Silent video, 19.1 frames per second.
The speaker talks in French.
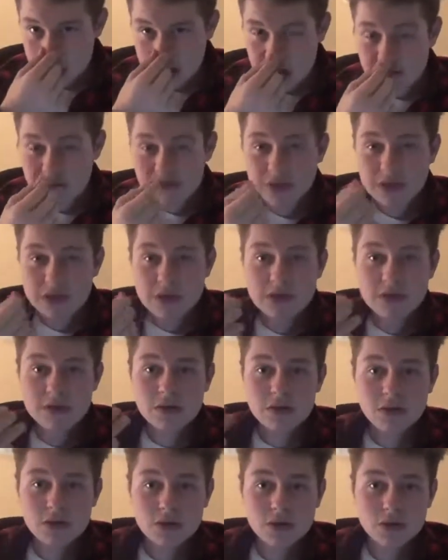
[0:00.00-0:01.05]
la
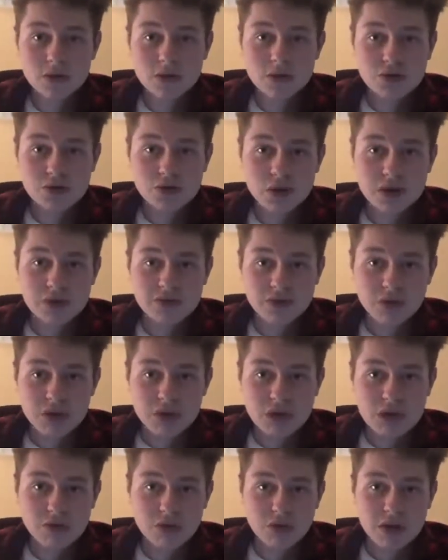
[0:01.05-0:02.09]
vidéo sur la,
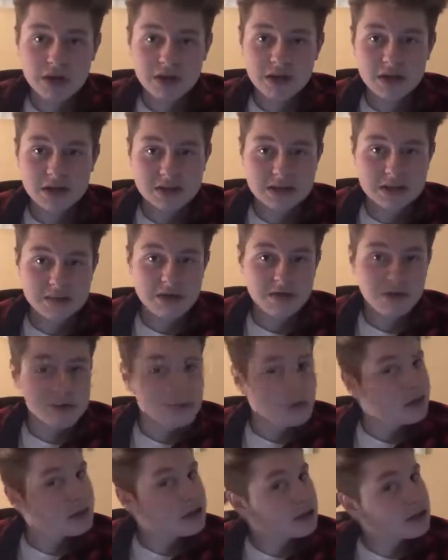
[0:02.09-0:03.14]
volaille, là. ça m'a
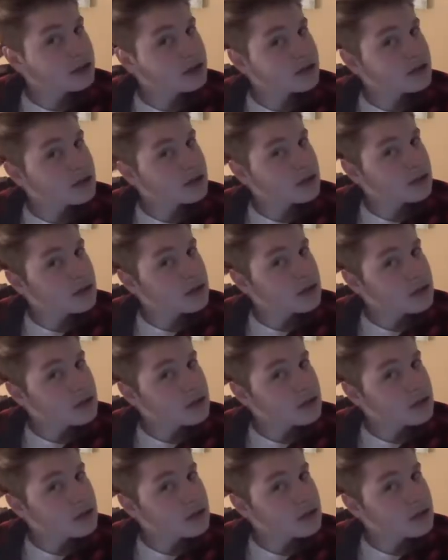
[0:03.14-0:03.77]
vraiment irrité.